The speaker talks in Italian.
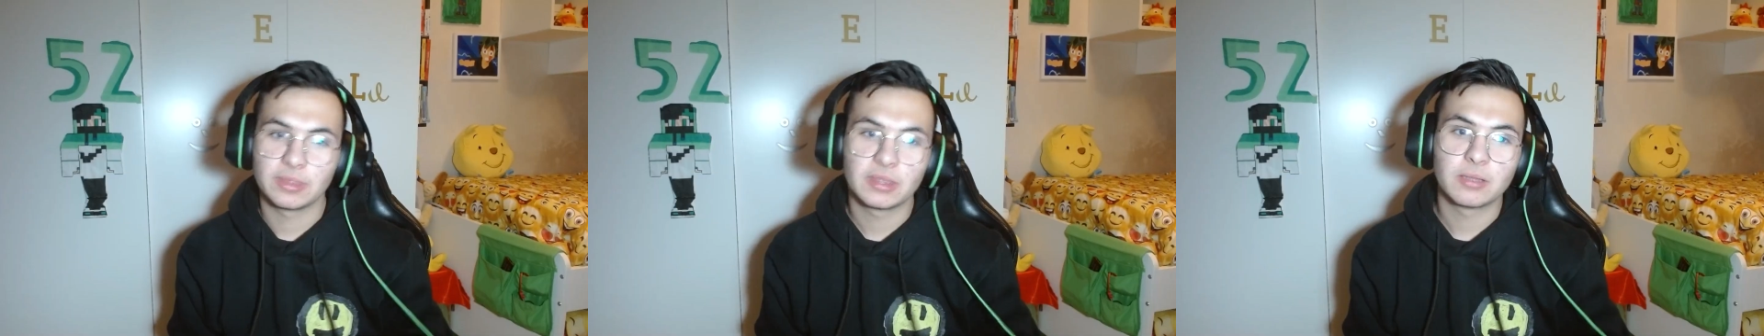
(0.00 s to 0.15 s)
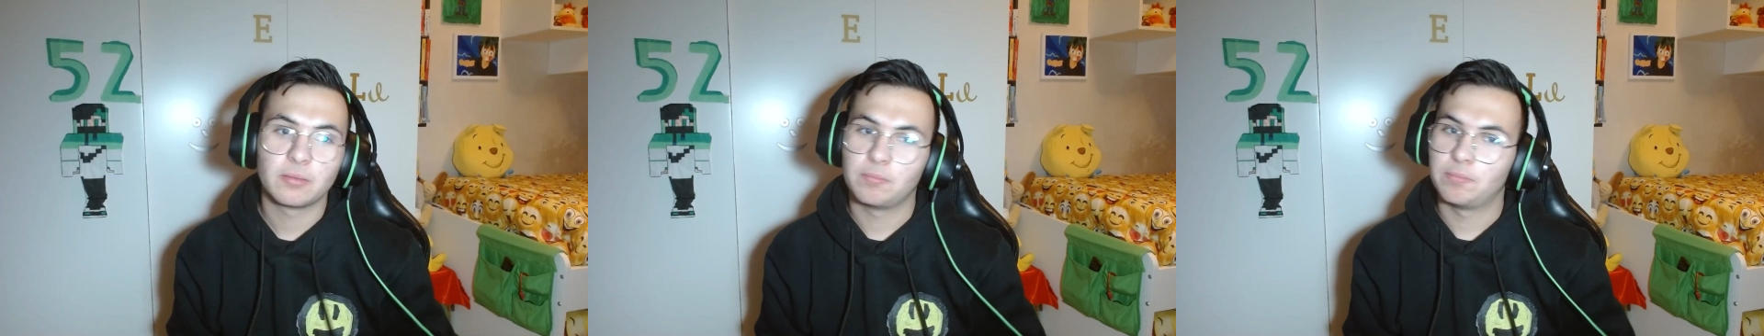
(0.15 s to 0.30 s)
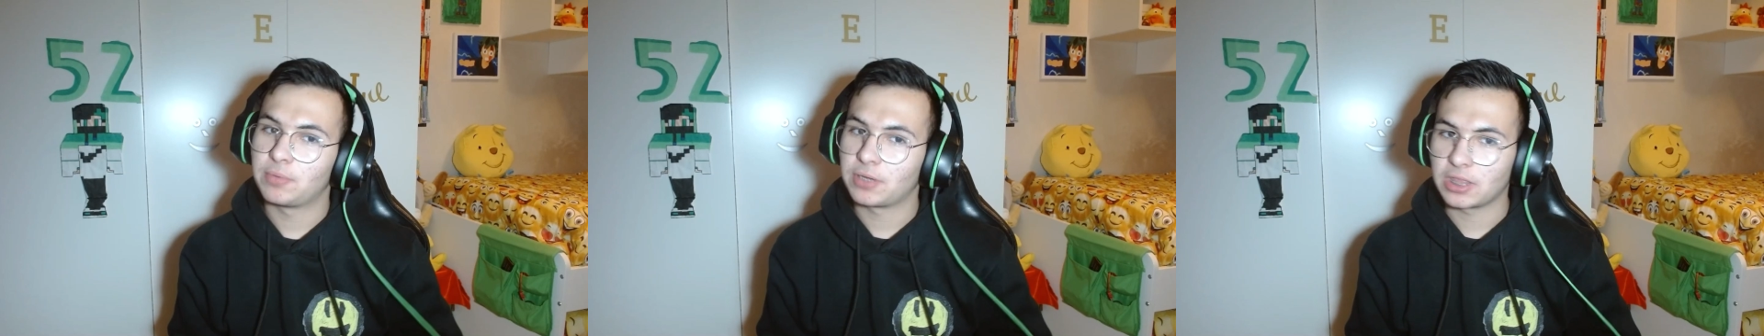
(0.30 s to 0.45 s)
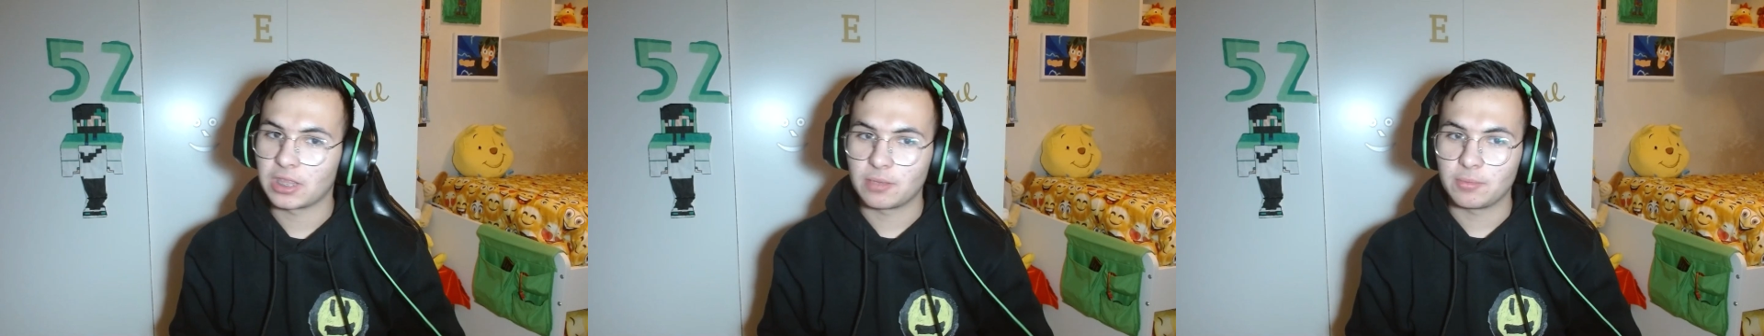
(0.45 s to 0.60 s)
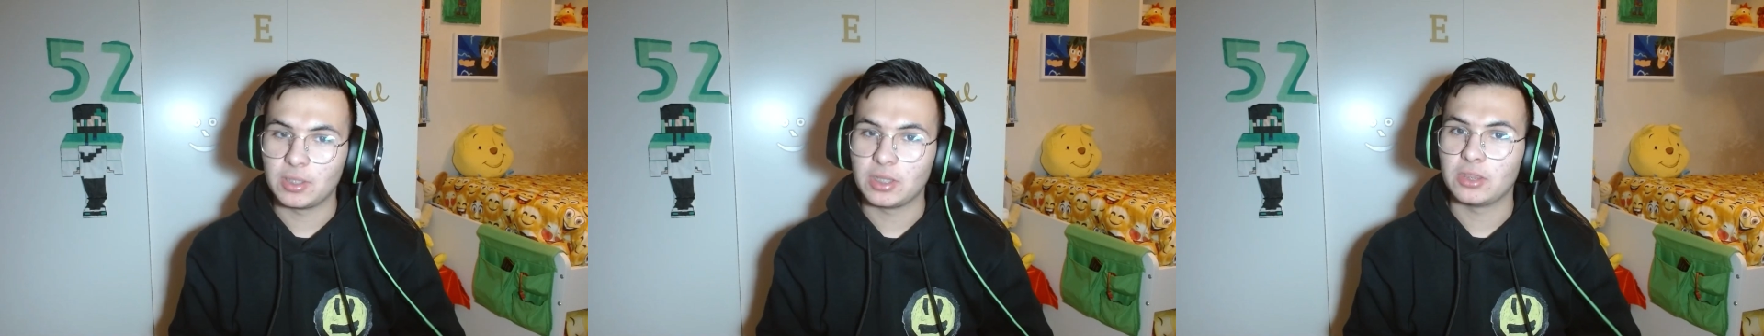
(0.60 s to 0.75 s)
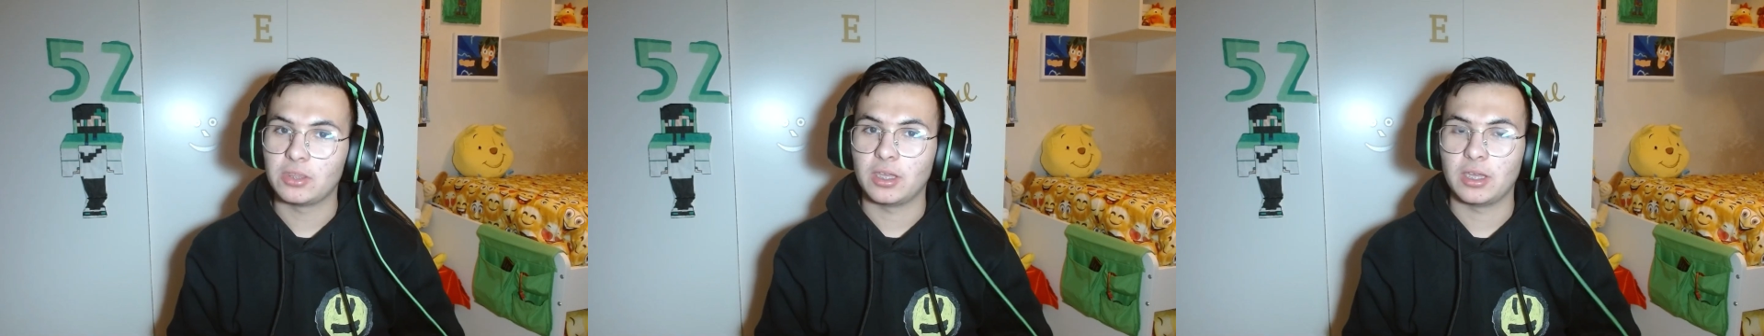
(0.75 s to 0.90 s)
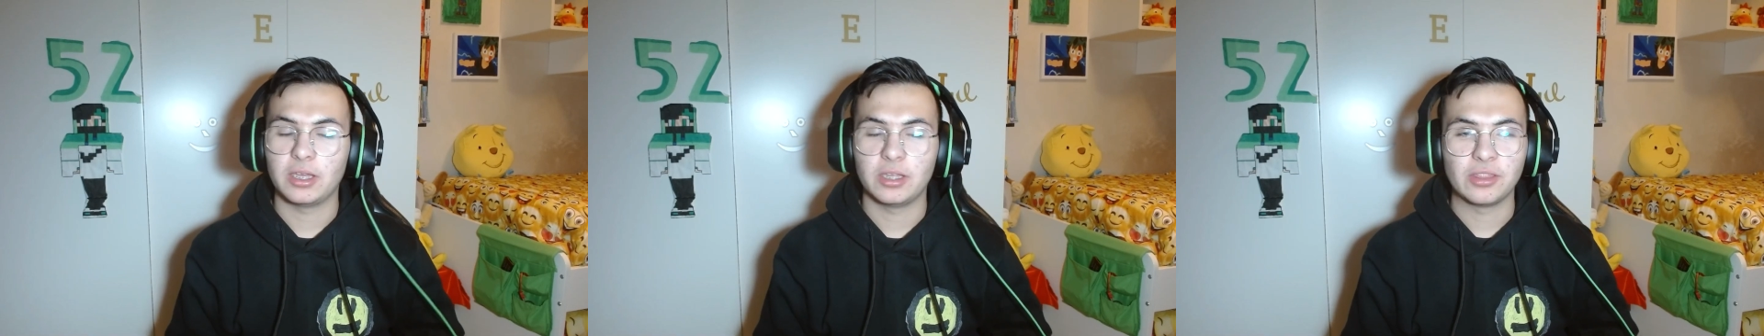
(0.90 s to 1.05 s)

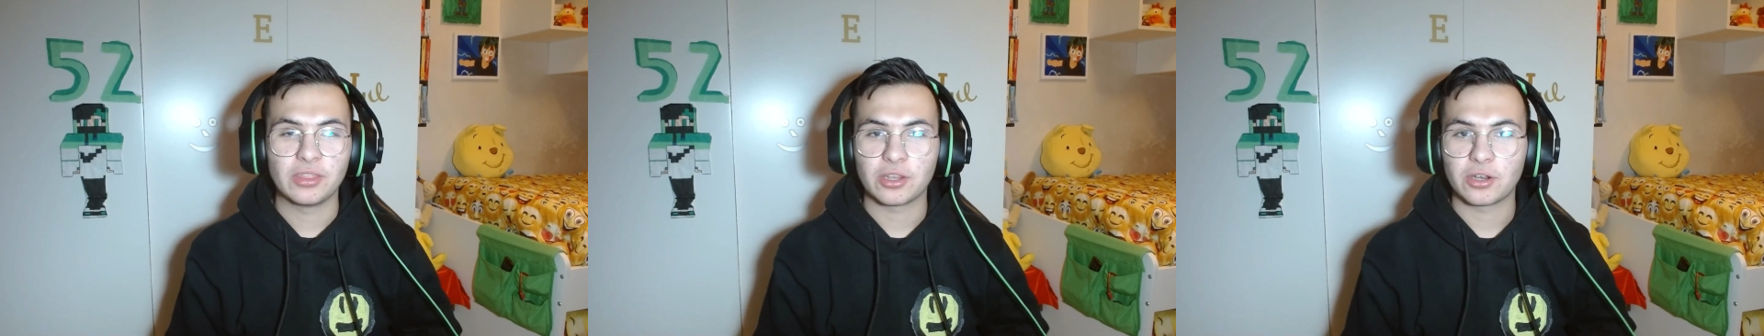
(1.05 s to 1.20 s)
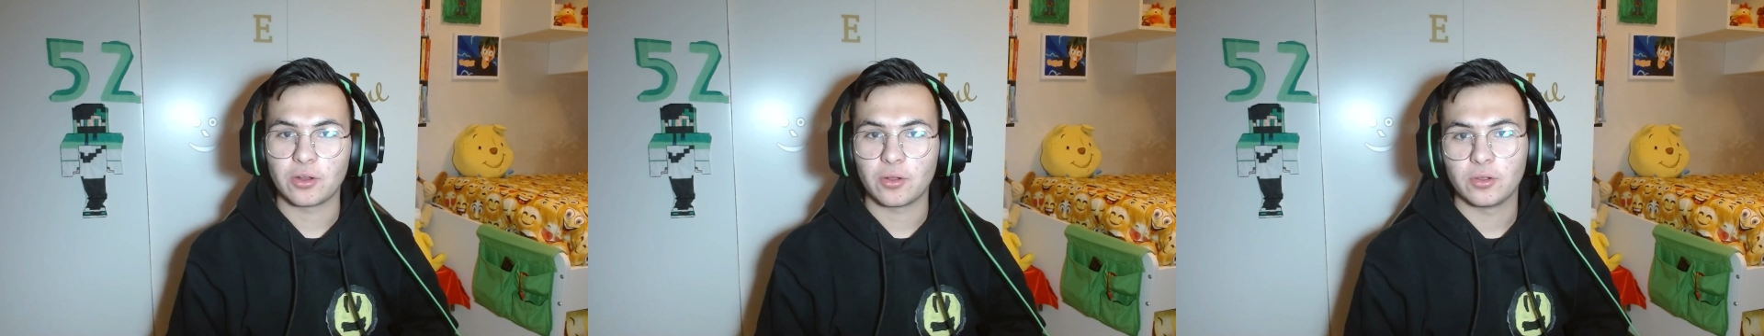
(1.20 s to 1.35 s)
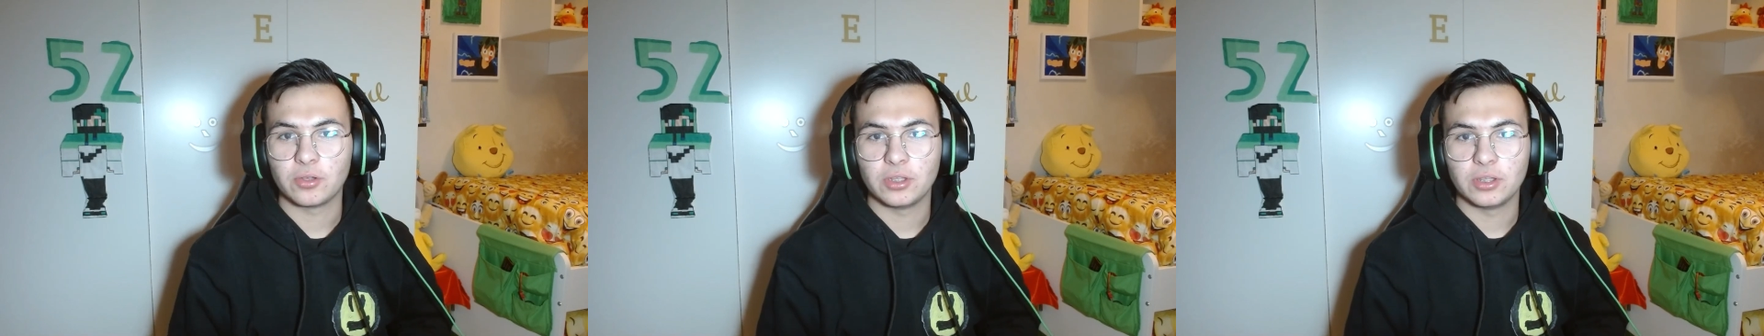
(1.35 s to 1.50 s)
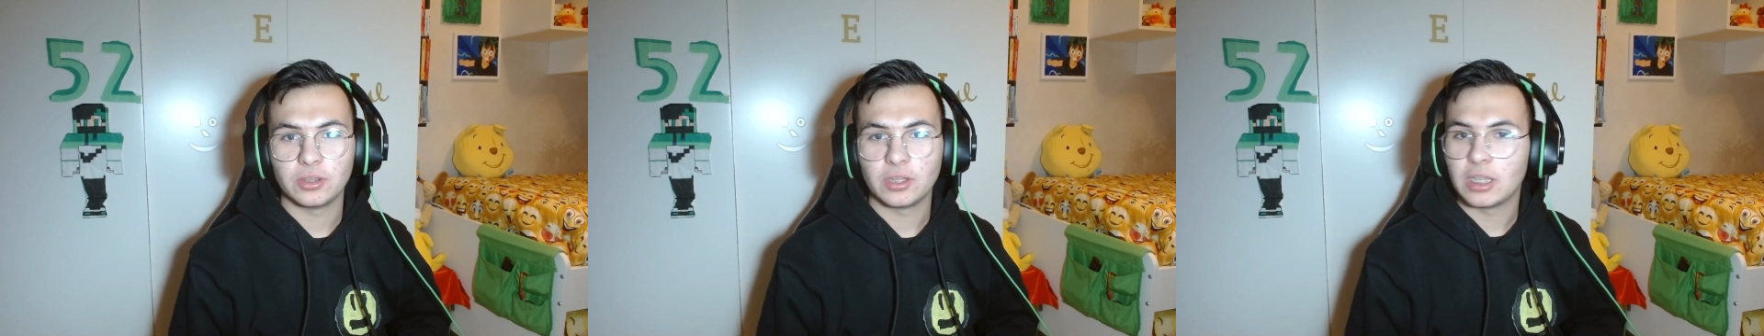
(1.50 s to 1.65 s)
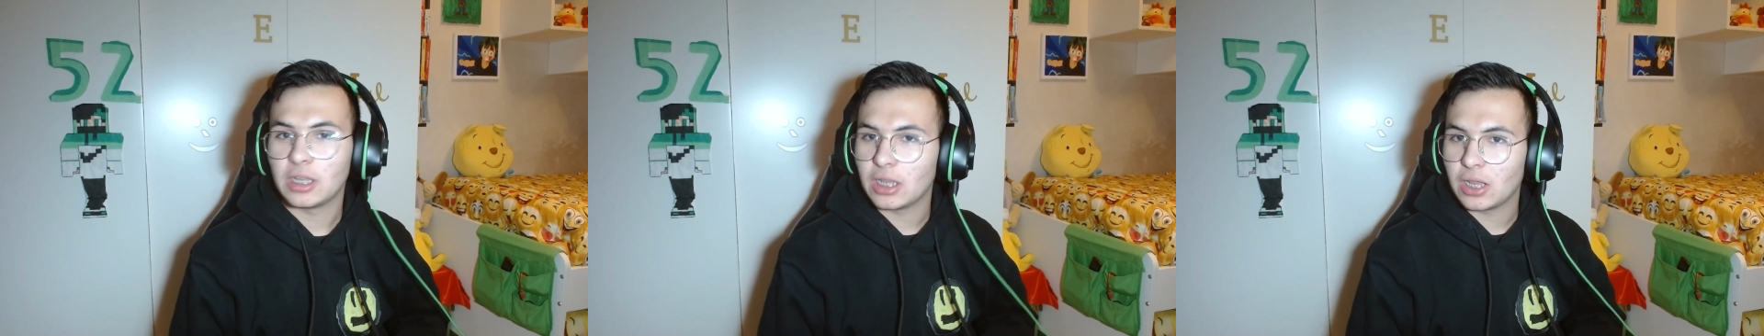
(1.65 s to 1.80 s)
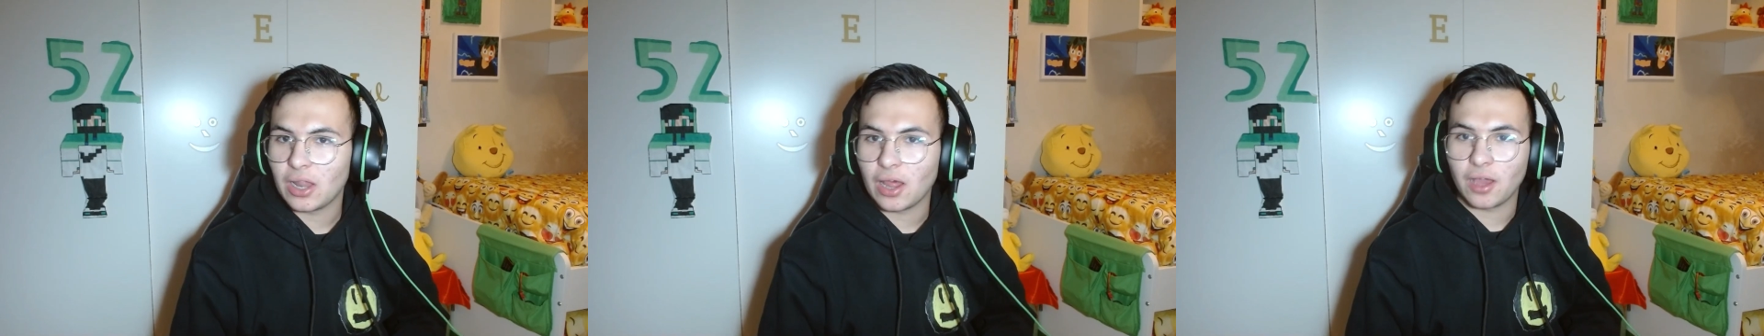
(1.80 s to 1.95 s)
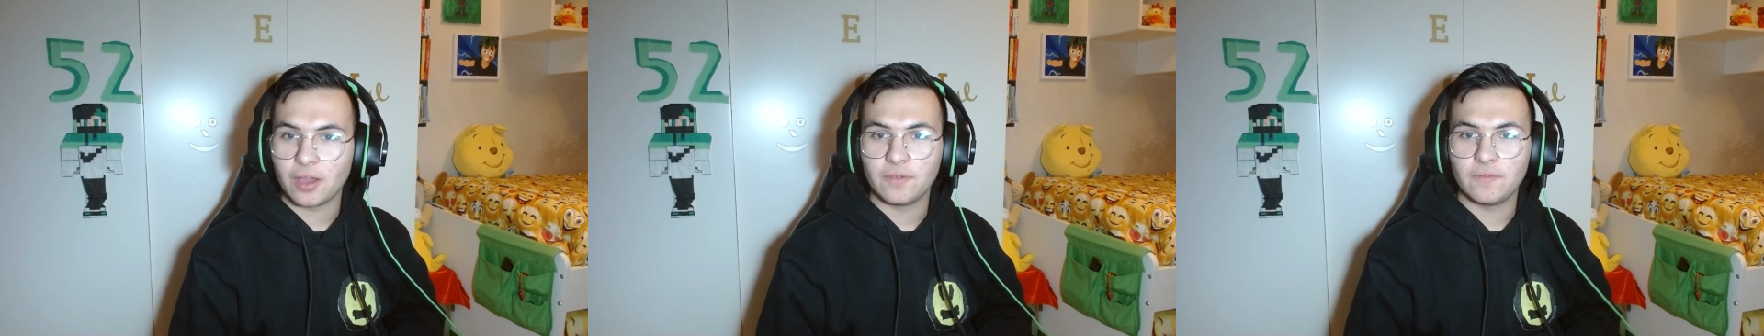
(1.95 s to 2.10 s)
Praticamente entrerò in delle
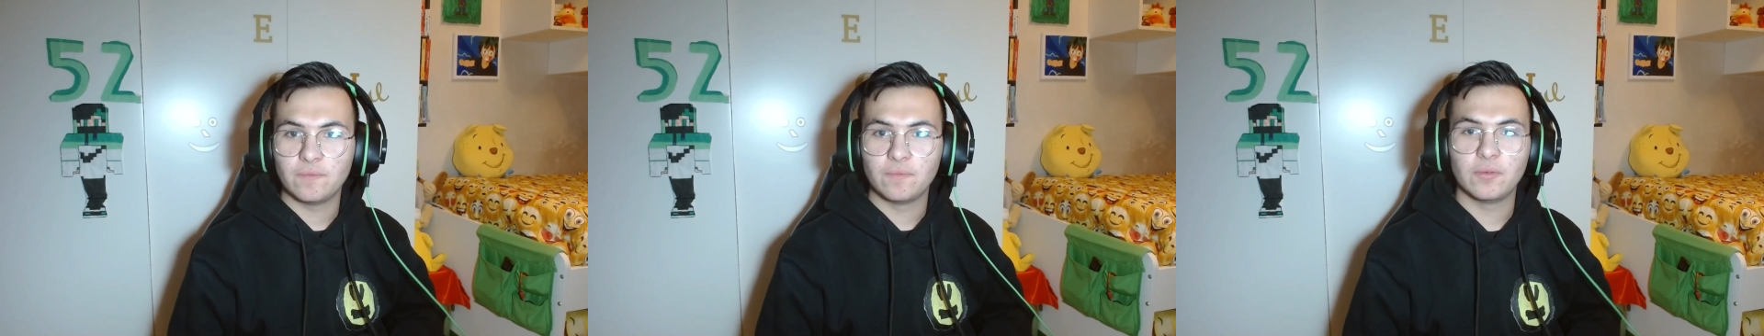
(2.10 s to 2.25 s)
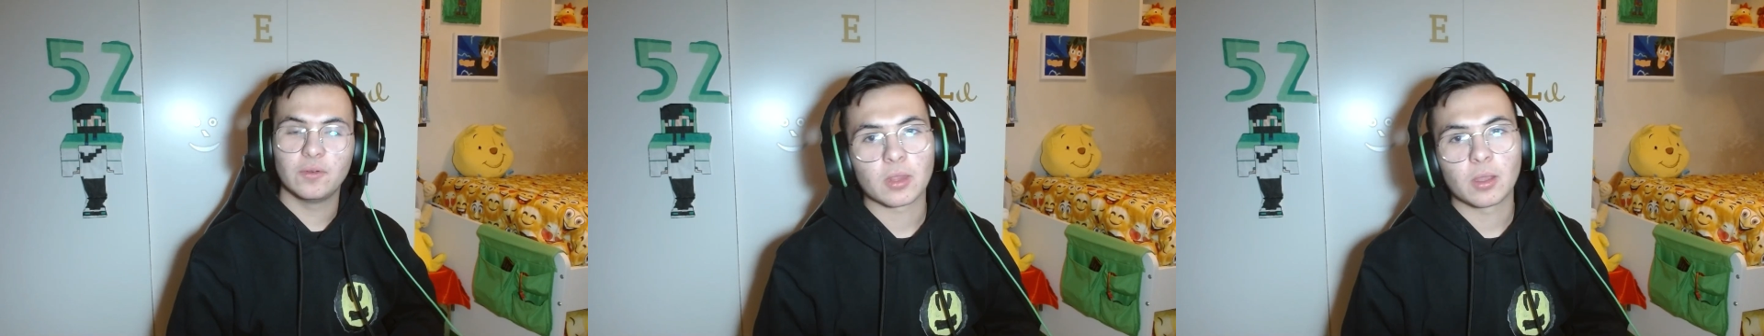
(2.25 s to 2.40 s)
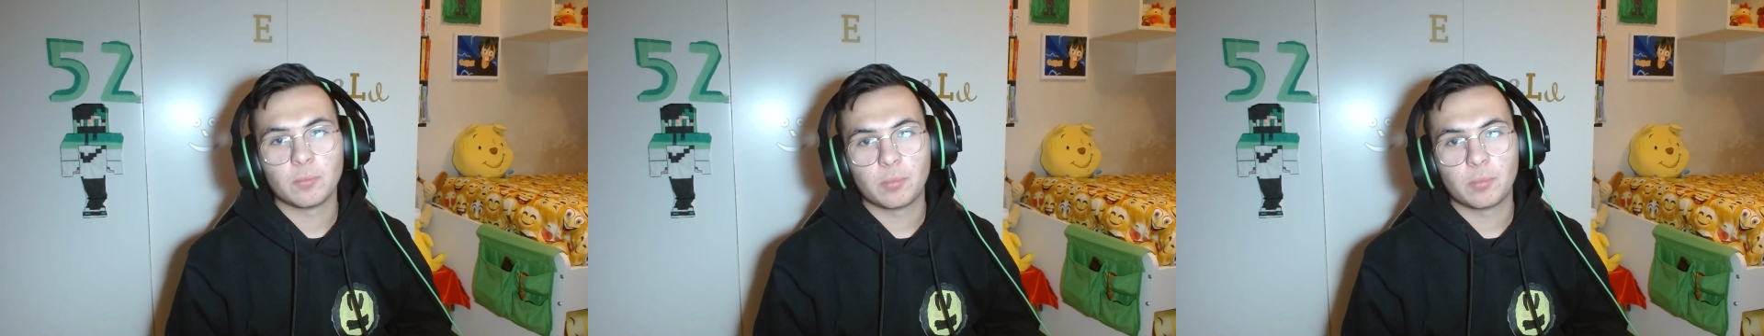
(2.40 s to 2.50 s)
live